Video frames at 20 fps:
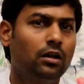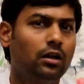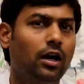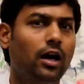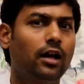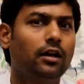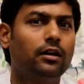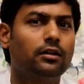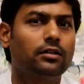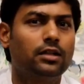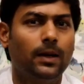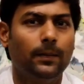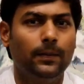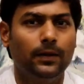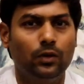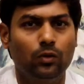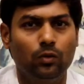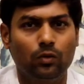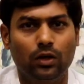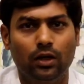कारगर
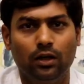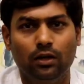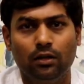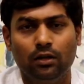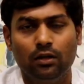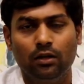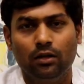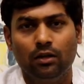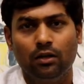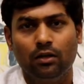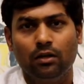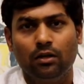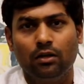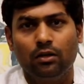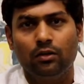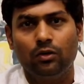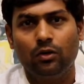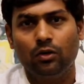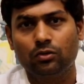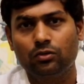साबित होगा
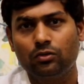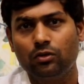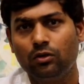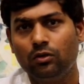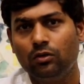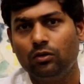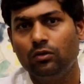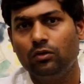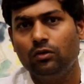दोस्तों